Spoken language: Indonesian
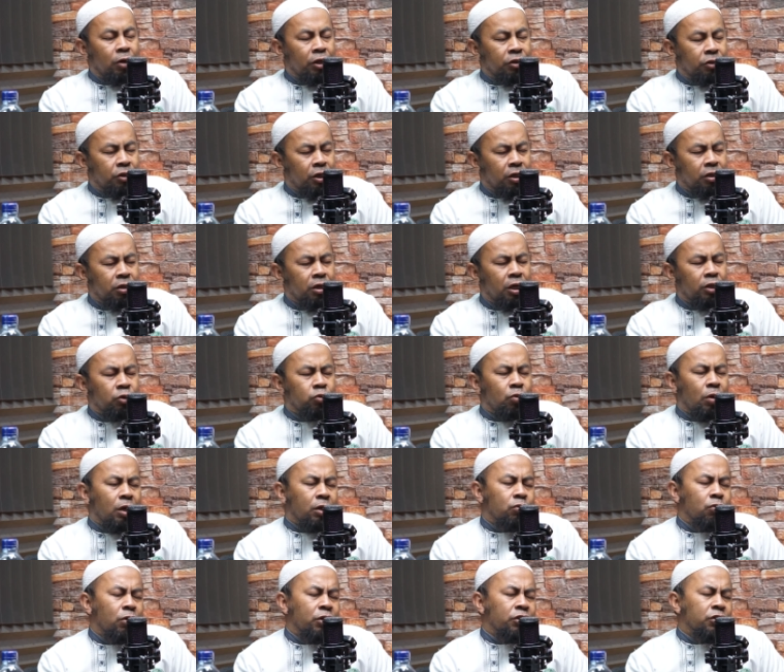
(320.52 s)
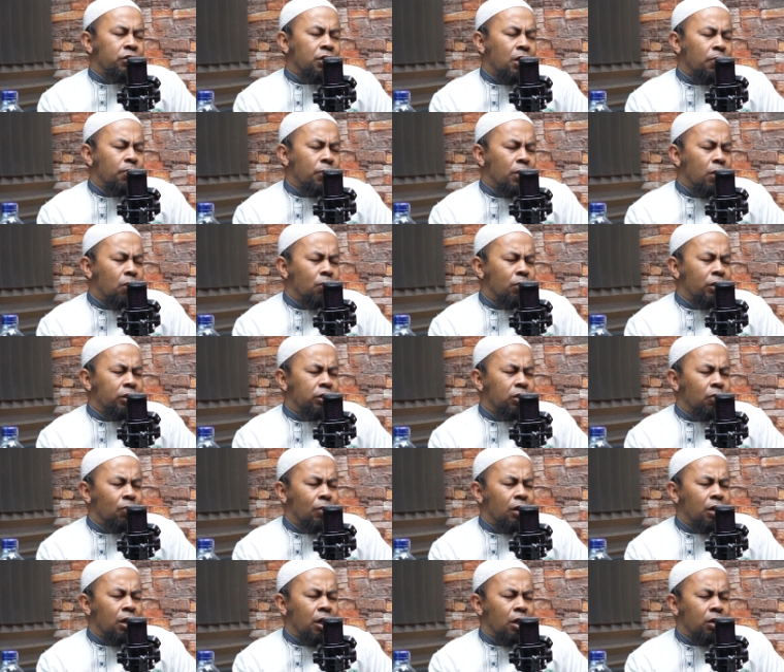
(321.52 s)
wa jannatu ardua
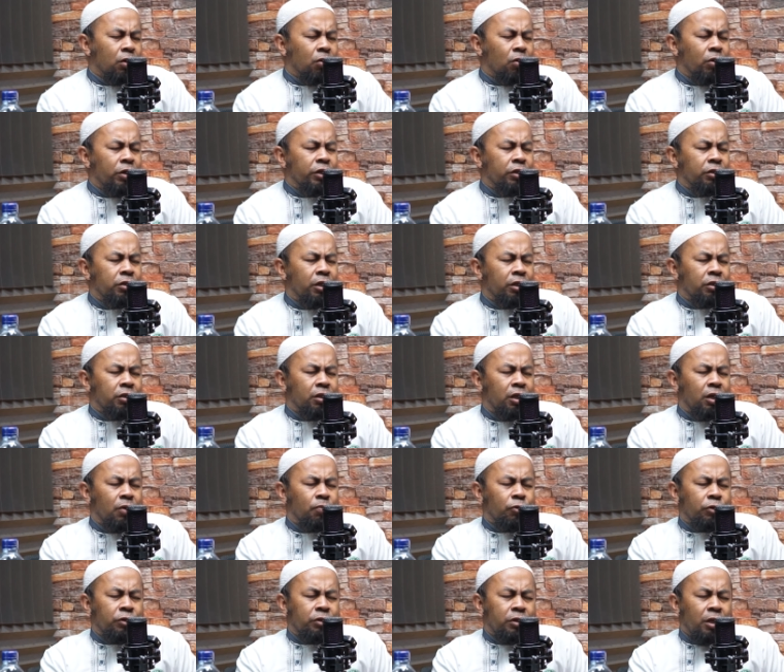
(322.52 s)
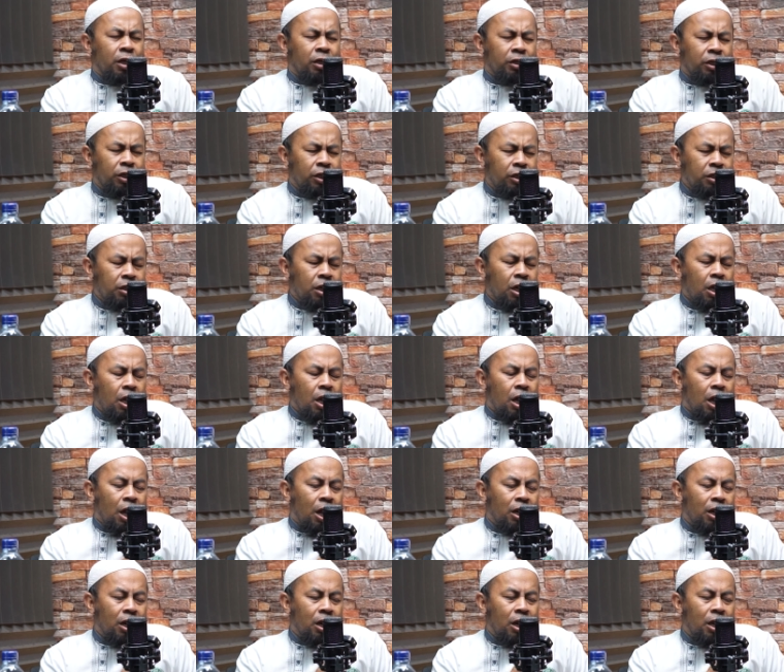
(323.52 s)
samawati wal ar'idat lil muttaqin
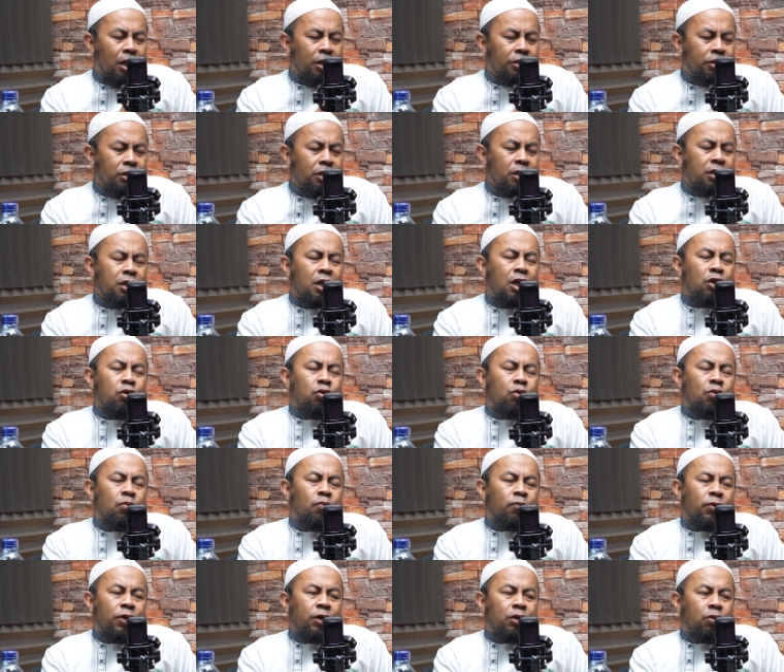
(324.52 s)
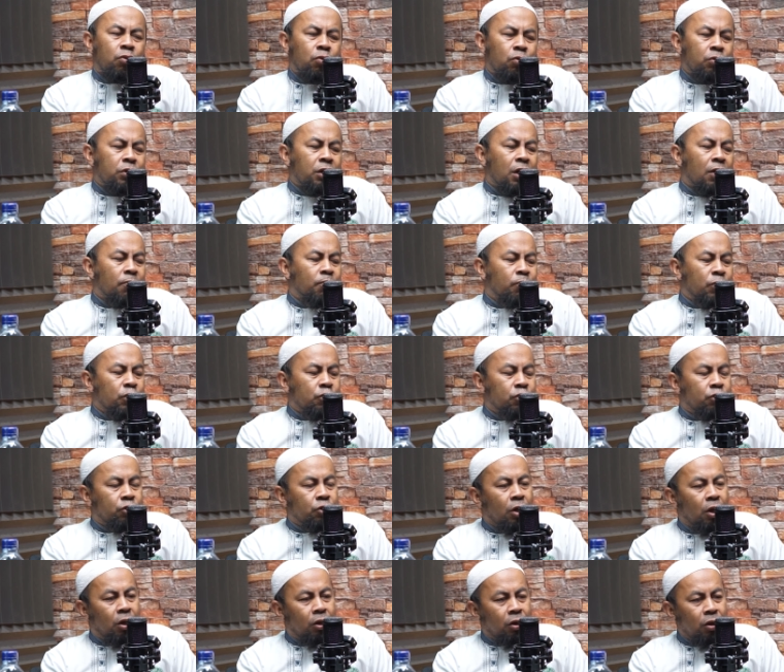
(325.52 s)
alladzina yunfikuna fis
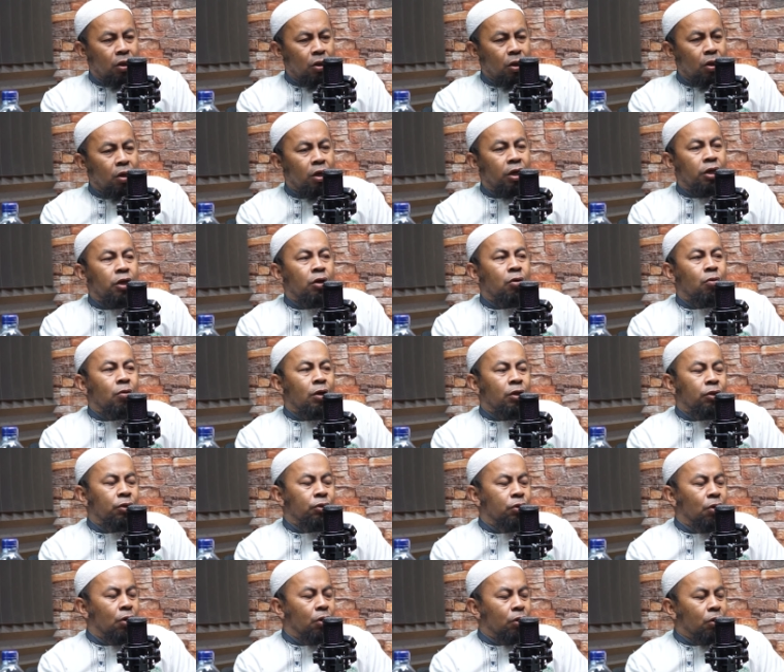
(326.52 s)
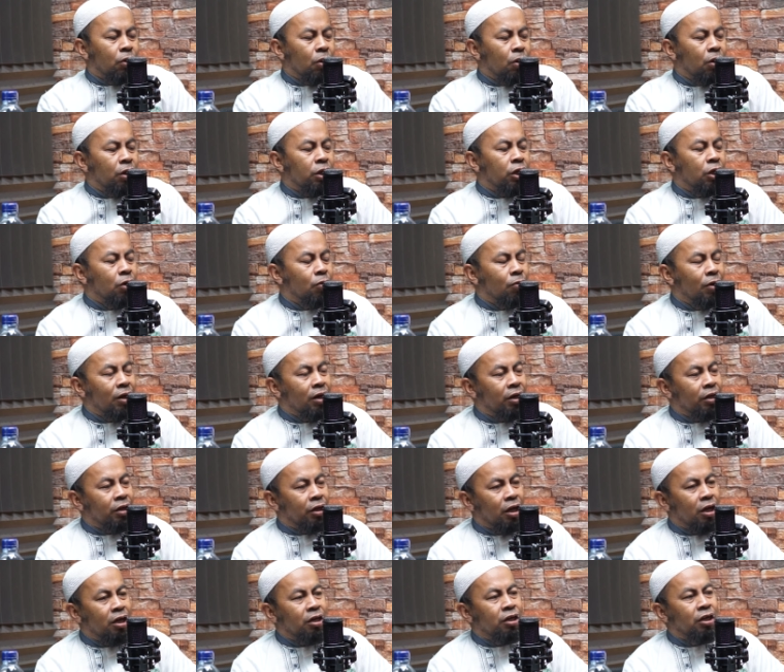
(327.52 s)
sarai wad dharai wal
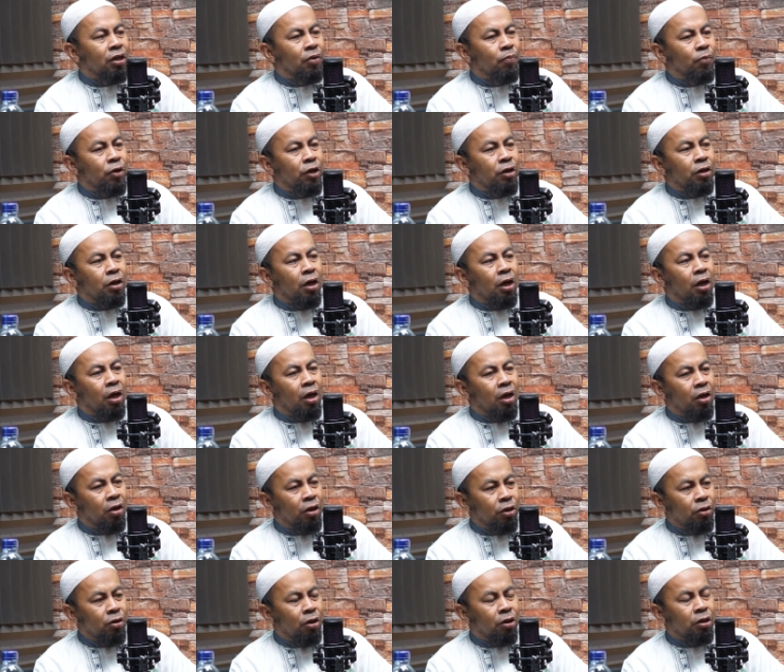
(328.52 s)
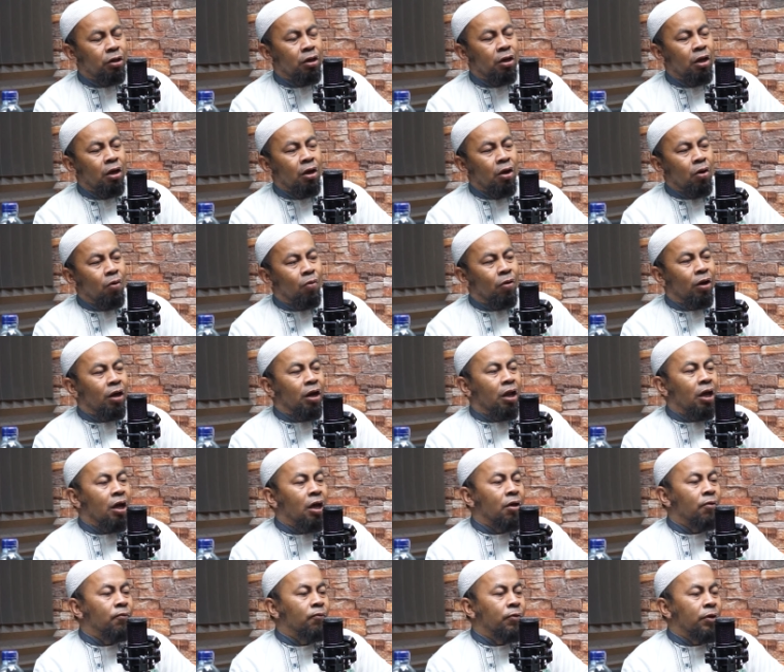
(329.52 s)
kadibina ghaidan wal
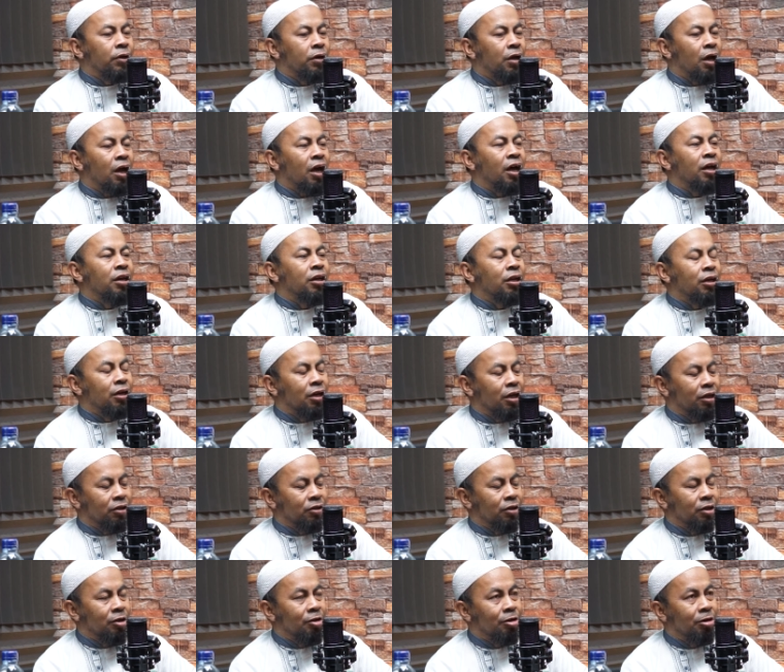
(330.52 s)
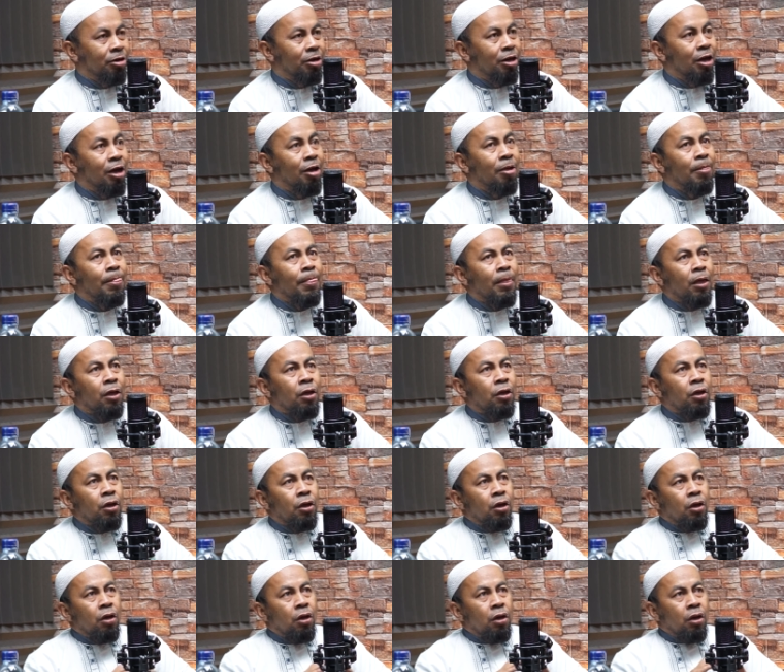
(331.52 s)
afina aninas nah
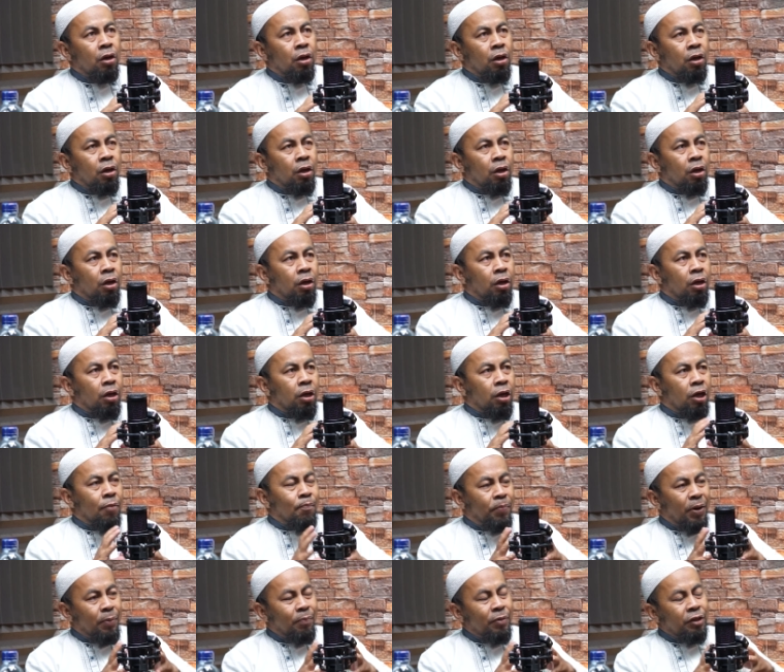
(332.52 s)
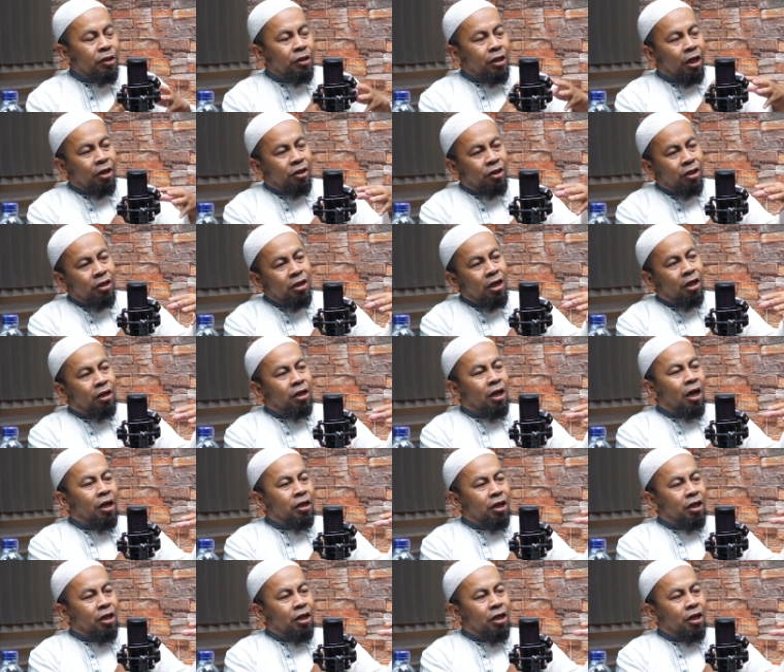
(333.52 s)
implementasi dari